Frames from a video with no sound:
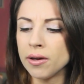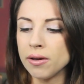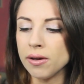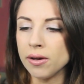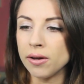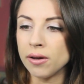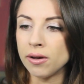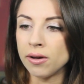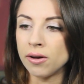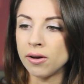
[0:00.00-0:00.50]

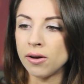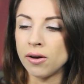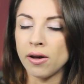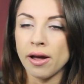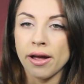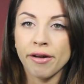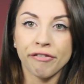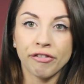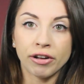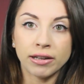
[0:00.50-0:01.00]
Uh,
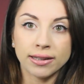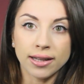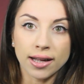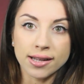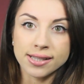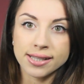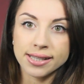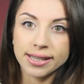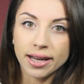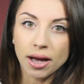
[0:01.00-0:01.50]
è
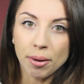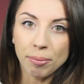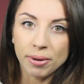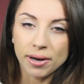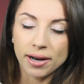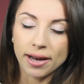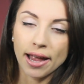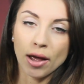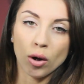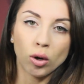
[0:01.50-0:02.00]
fantastica
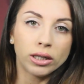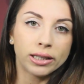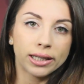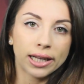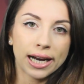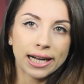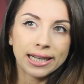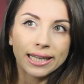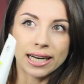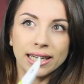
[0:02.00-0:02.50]
perché
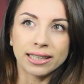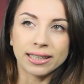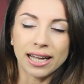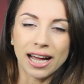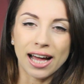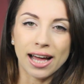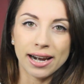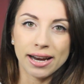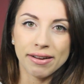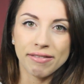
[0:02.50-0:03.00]
oltre a
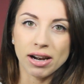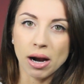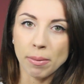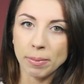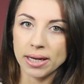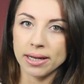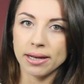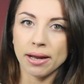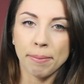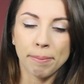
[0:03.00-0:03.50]
idratare
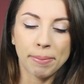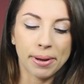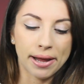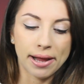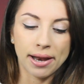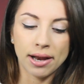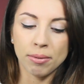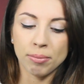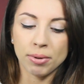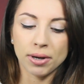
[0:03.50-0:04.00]
veramente bene,